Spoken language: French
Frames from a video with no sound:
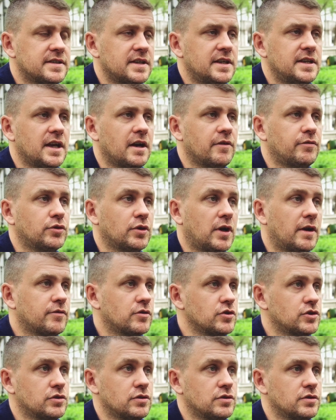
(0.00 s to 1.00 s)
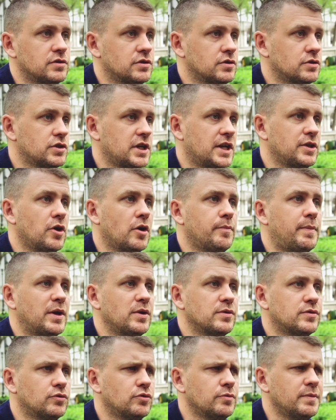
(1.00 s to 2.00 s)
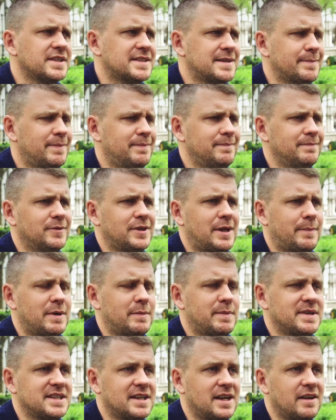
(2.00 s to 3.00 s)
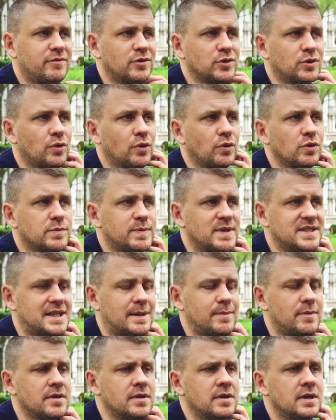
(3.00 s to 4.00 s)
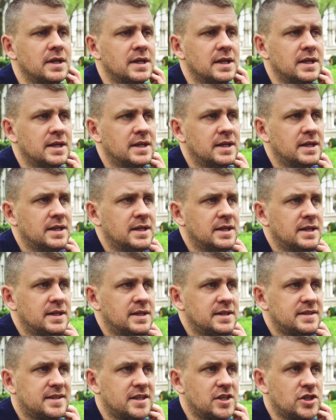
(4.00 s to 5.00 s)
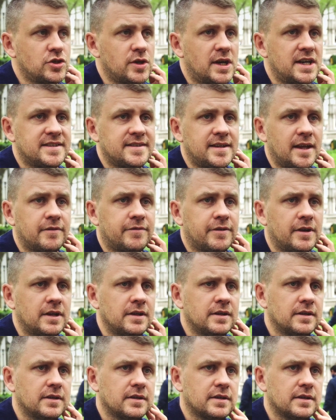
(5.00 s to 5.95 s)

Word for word: il y a un photographe que j'adore par-dessus tout, mais on n'appelle pas ça de la photo de rue spécialement. C'est Joel Sternfeld,